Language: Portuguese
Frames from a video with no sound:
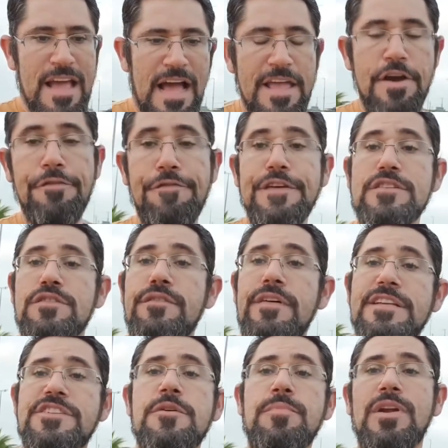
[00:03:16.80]
Aí eu fiz um
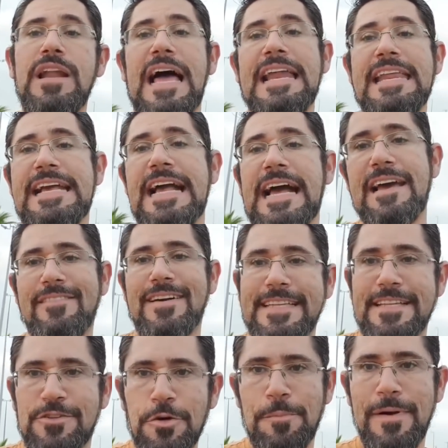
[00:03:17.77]
vestibular em
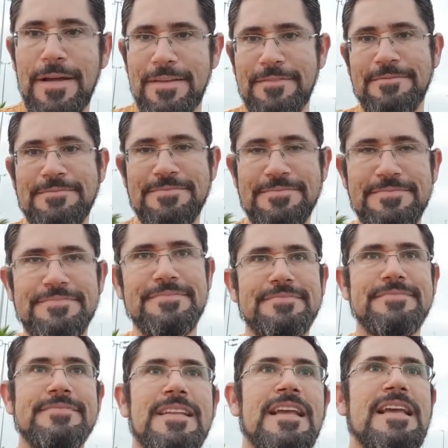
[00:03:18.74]
Caraguatatuba,
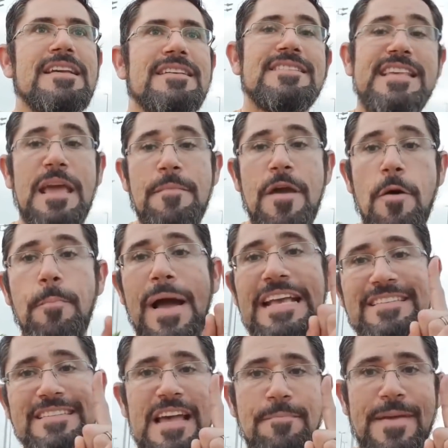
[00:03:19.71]
sem meu
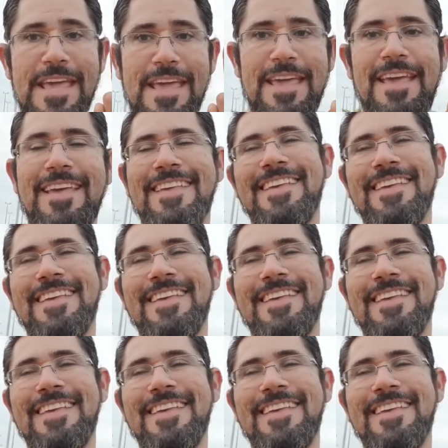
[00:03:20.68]
pai saber.